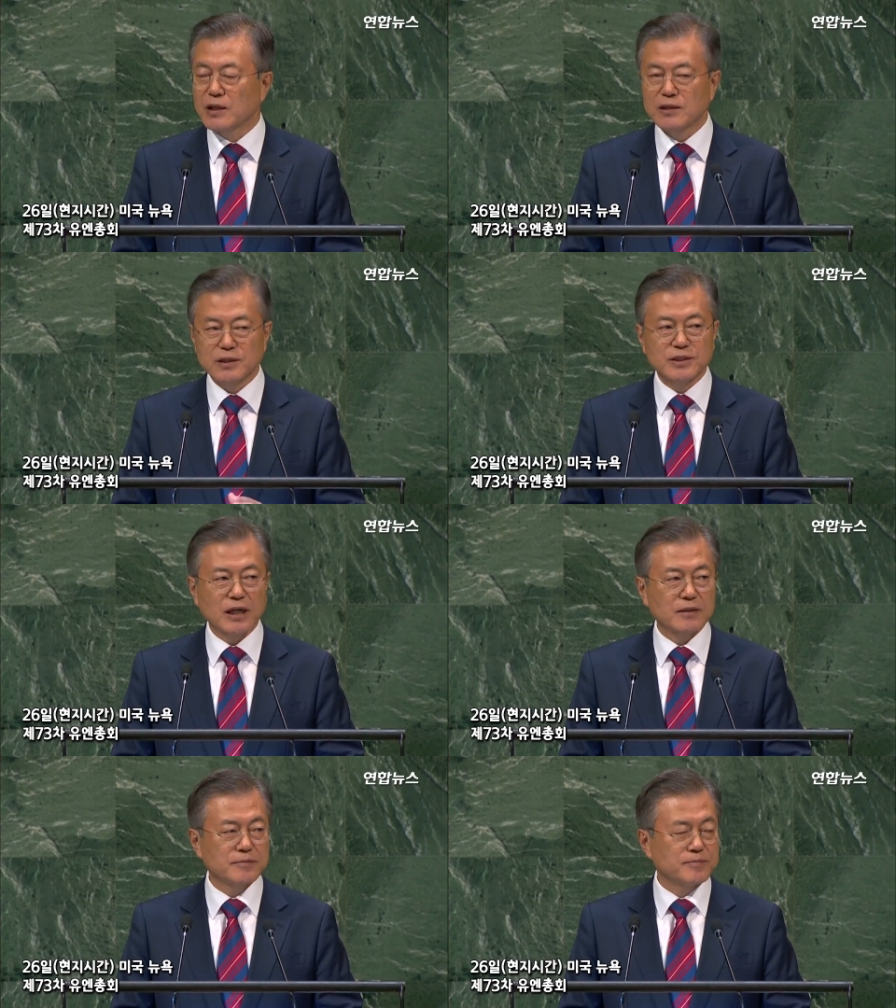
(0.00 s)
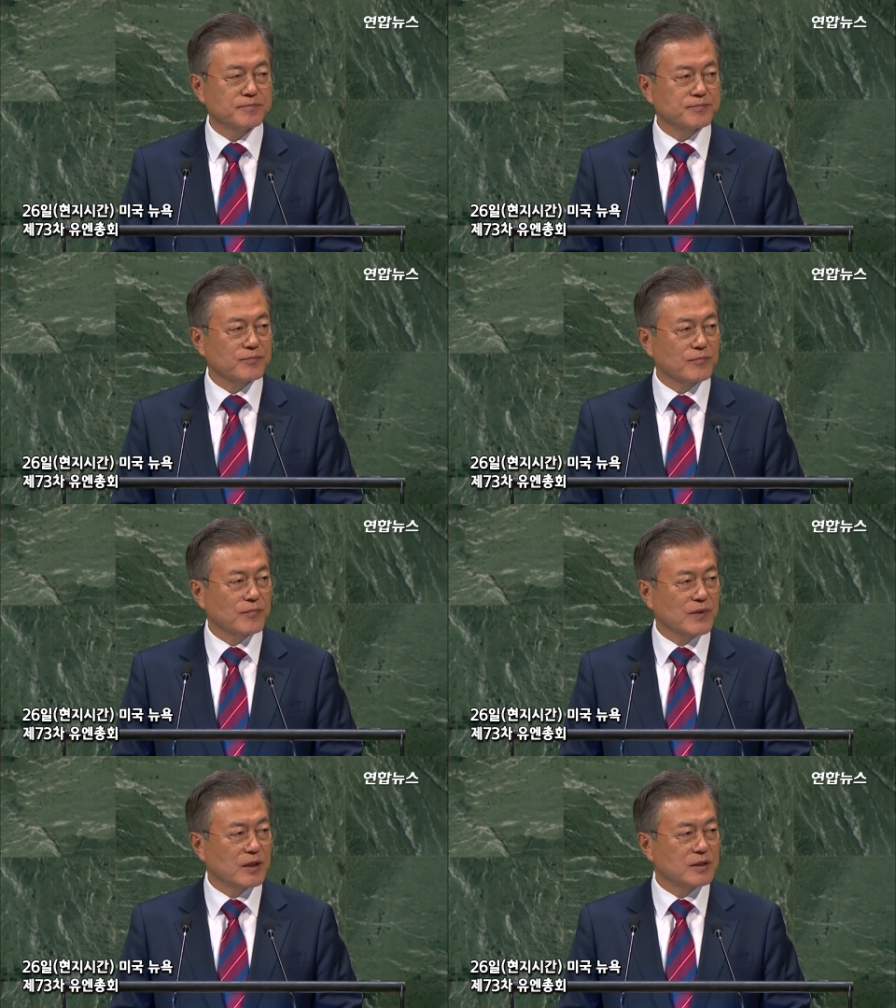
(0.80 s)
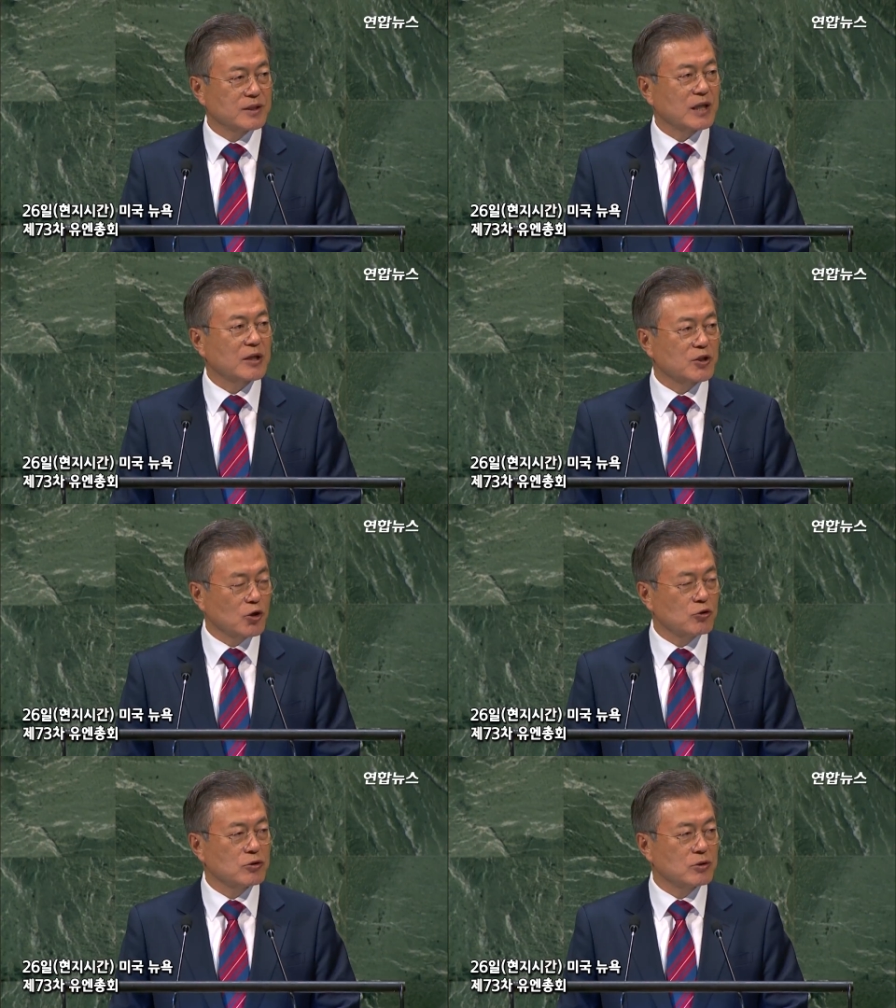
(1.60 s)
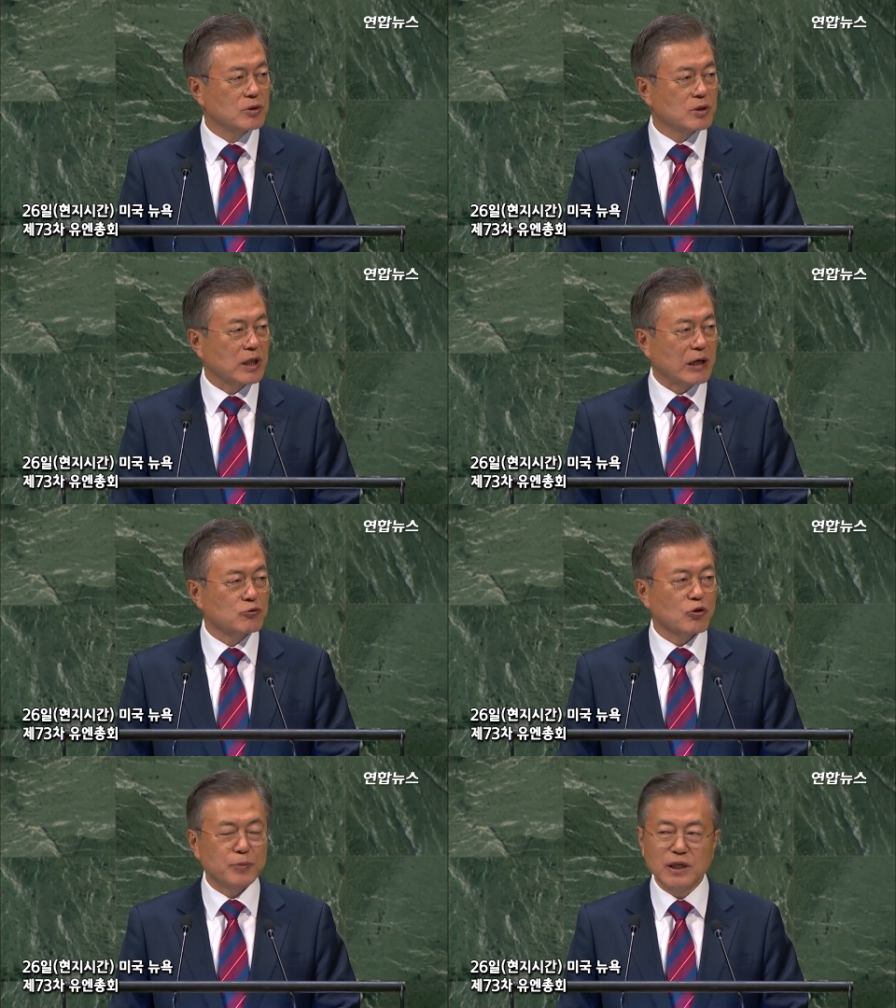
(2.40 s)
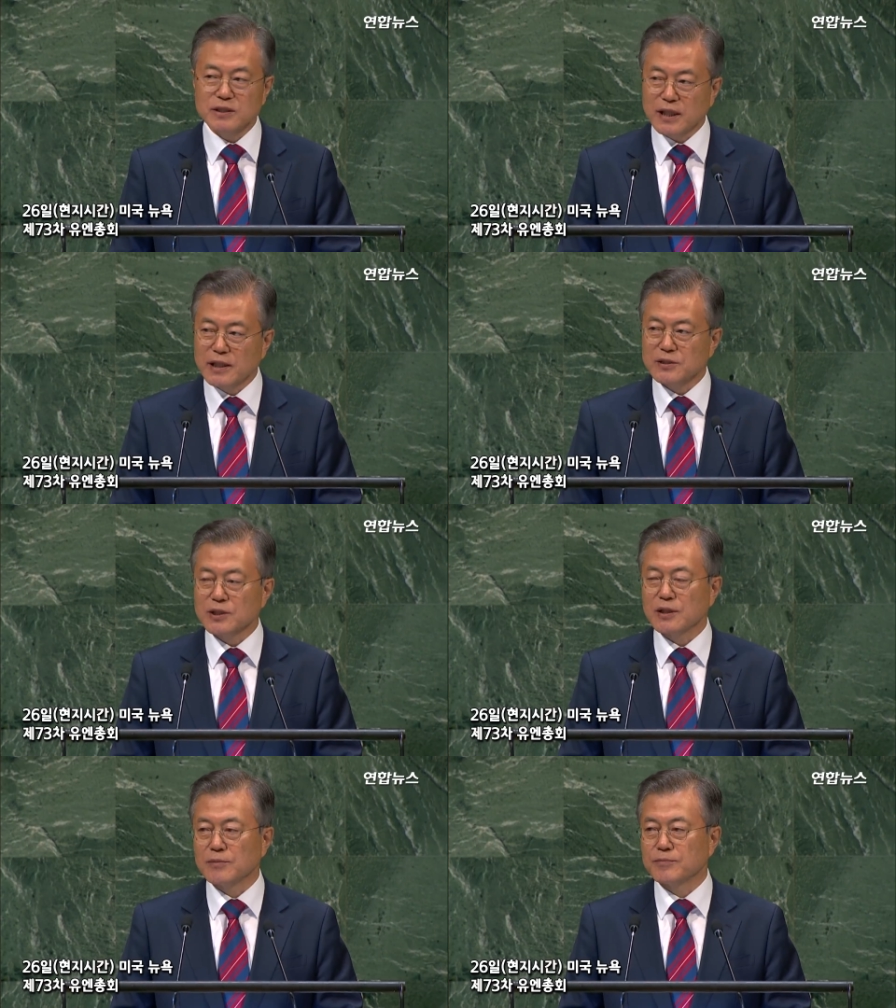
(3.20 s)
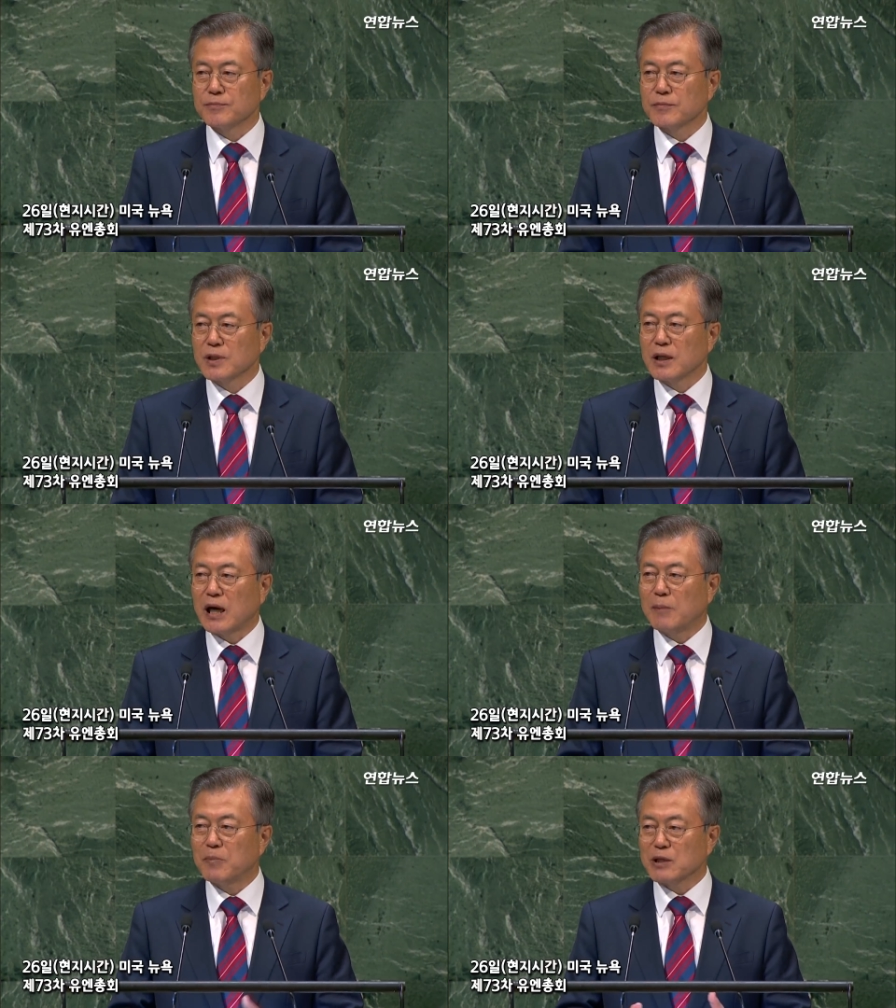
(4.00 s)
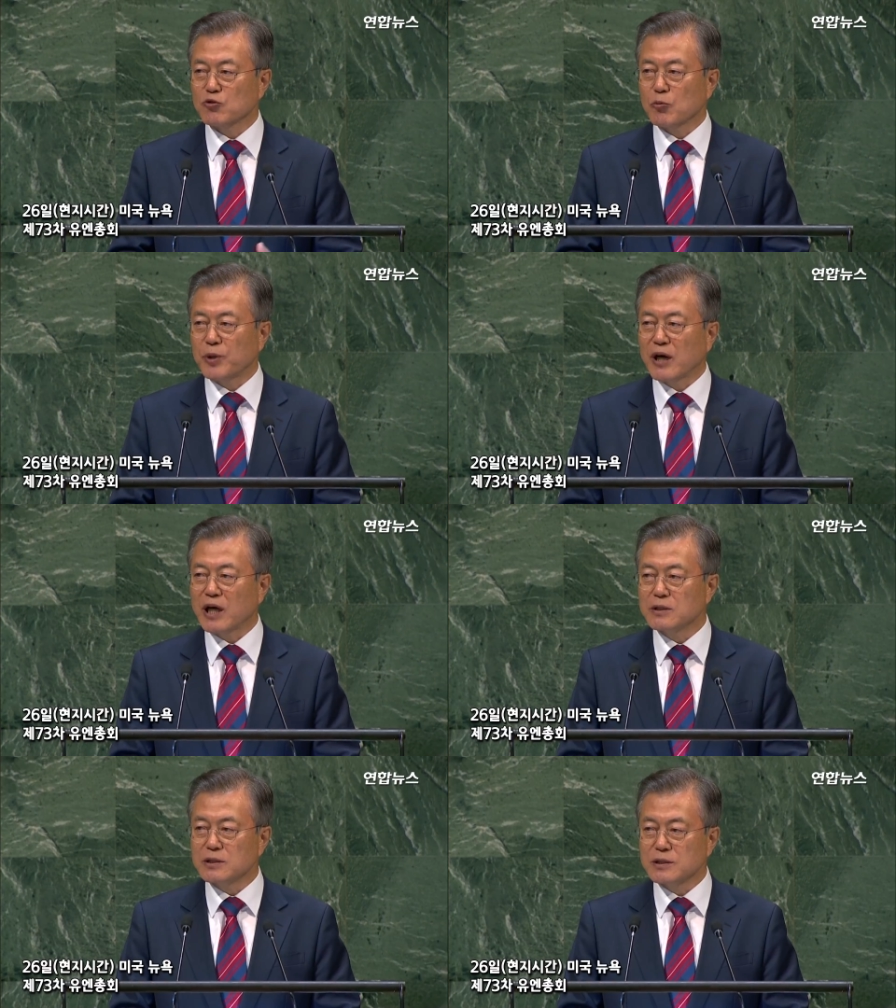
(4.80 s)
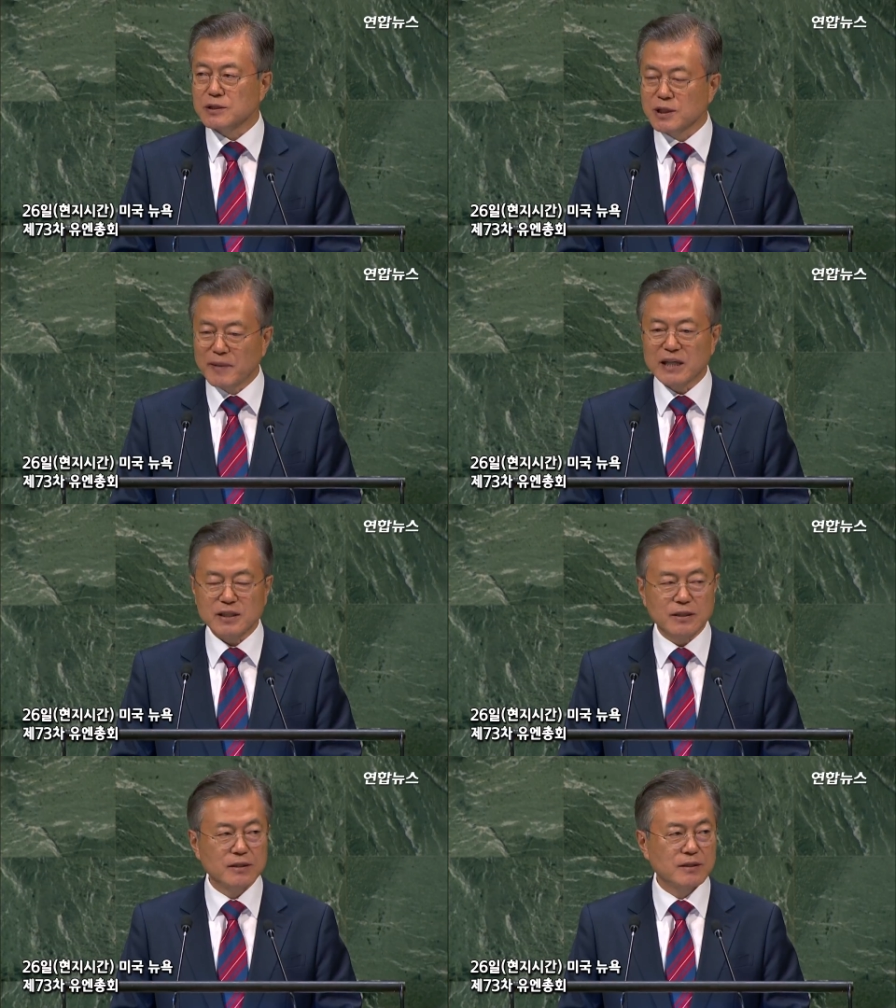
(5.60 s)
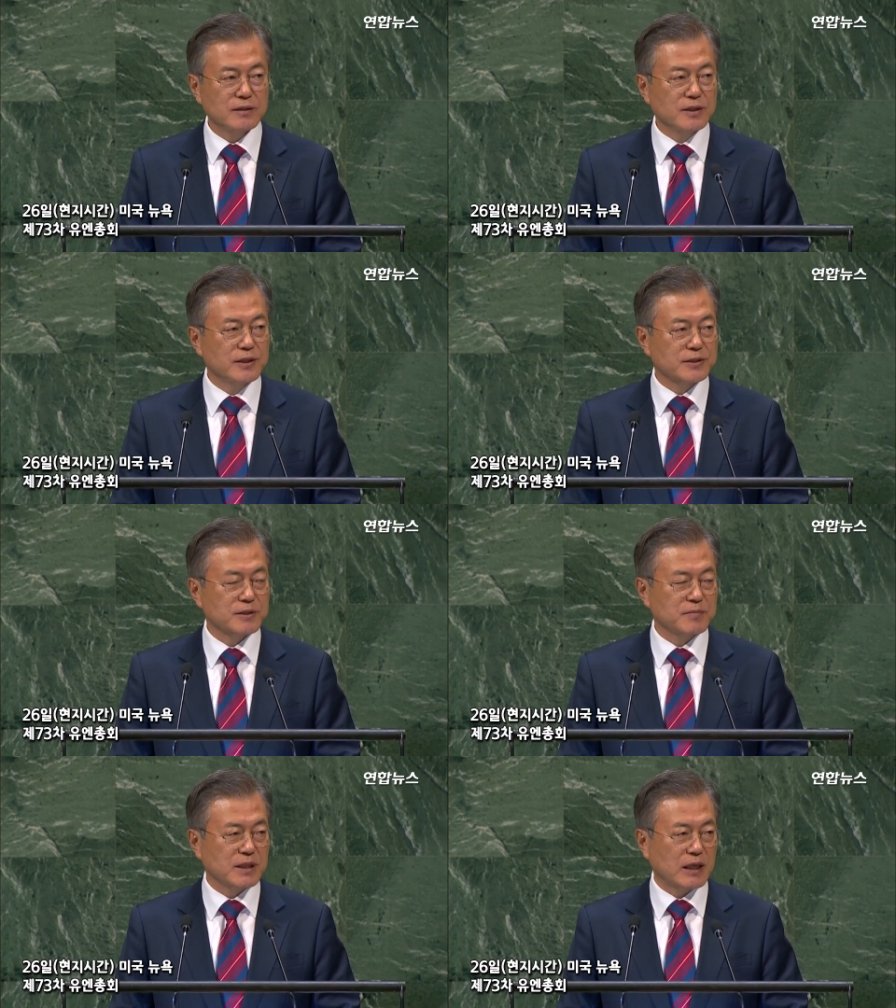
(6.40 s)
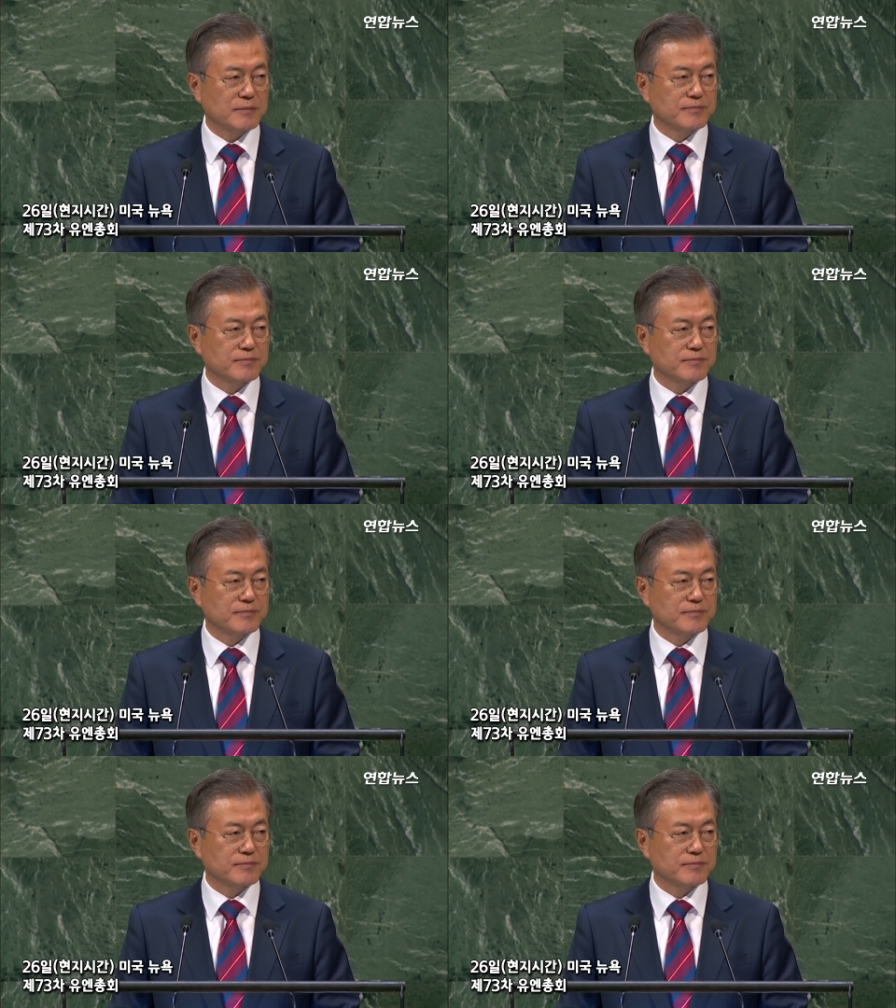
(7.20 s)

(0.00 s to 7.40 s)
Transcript: 의장, 지난 겨울 강원도 평창에서 한반도 평화의 서막이 열렸습니다.